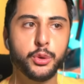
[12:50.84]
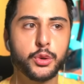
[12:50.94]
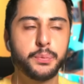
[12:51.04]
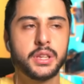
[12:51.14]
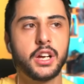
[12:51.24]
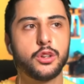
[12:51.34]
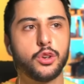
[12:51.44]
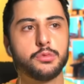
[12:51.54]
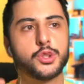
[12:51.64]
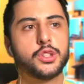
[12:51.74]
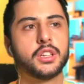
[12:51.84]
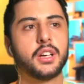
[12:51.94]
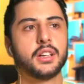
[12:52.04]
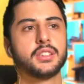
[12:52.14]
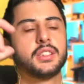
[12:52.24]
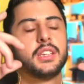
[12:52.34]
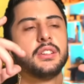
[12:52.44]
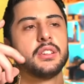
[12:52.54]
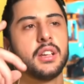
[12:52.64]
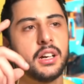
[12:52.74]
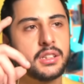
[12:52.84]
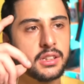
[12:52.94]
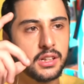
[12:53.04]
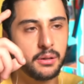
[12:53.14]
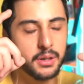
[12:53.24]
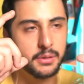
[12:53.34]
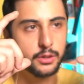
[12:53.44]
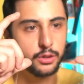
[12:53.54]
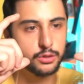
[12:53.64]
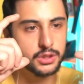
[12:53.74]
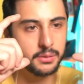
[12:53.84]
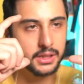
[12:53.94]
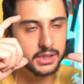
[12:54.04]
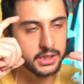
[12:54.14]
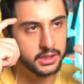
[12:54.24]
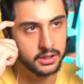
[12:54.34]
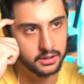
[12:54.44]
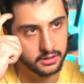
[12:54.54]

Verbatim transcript: büyük bir tane görmüştük ya Titan, Titan kameramanın olduğu zamanki.